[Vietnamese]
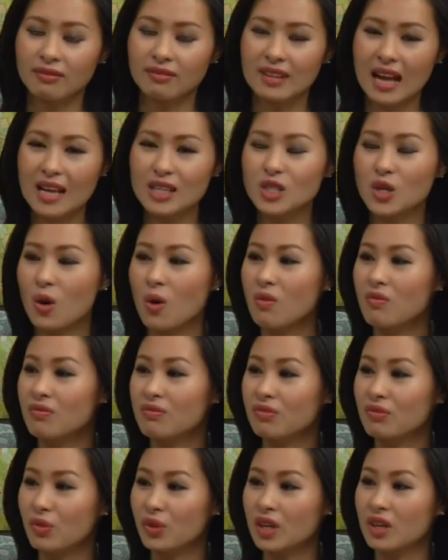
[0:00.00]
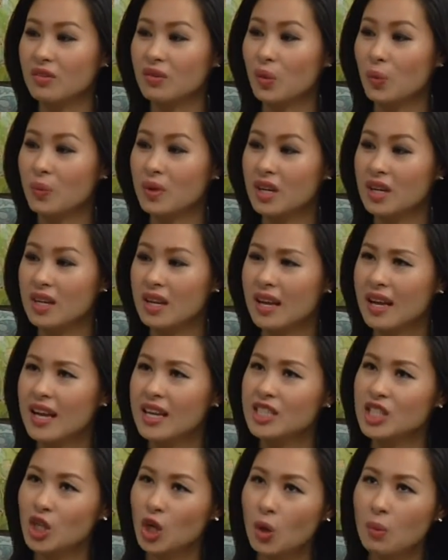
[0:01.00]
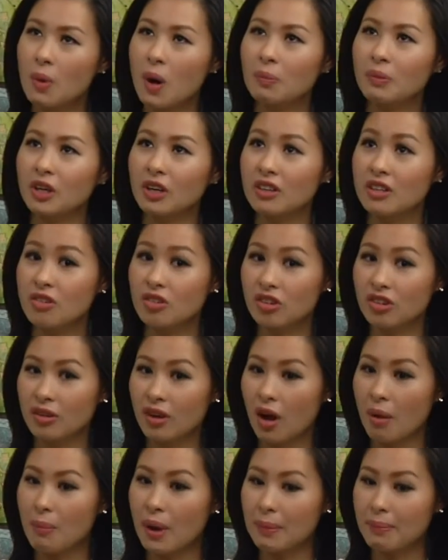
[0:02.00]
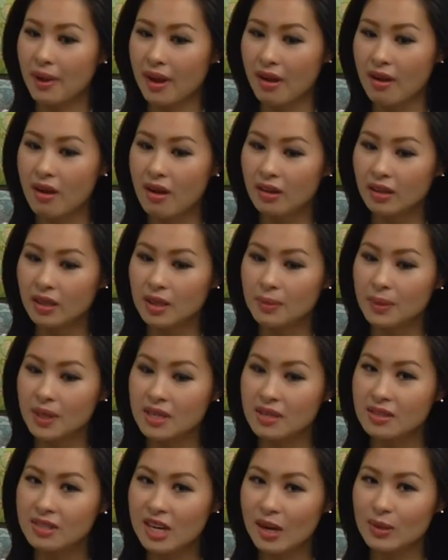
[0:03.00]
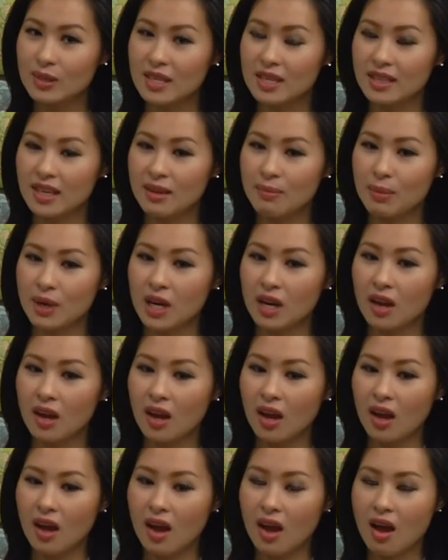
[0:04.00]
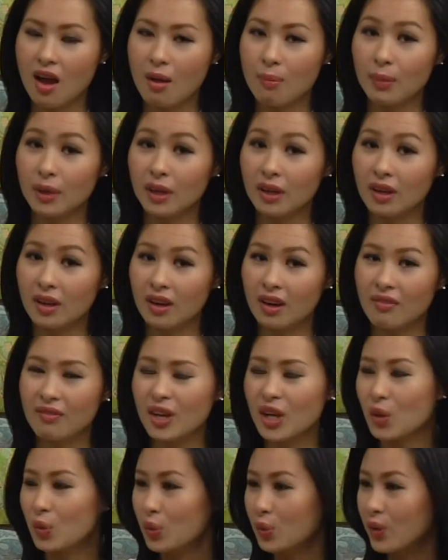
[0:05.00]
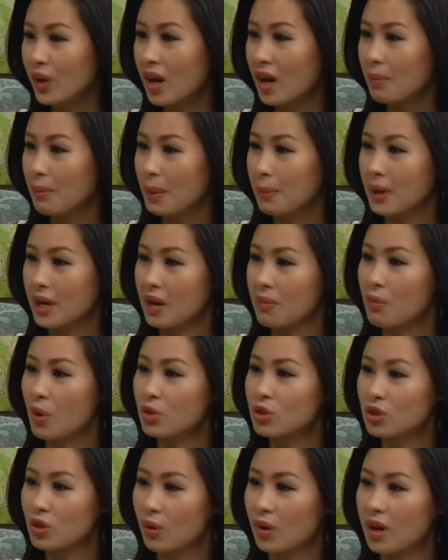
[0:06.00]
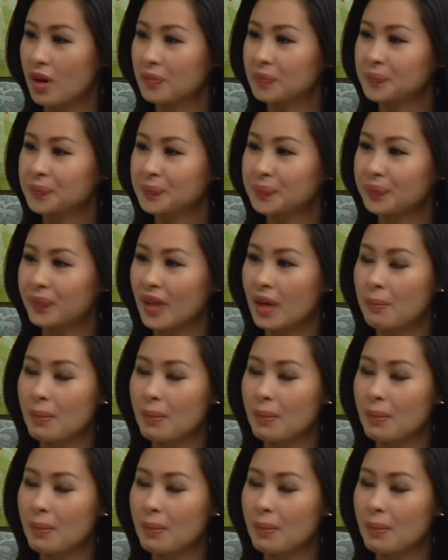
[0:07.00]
đa số phụ nữ cũng như là single mom thì có nhiều người họ mạnh mẽ hơn nhưng mà như Chelsea thì mình à, mình không phải yếu đuối hơn mà mình emotional hơn ừ.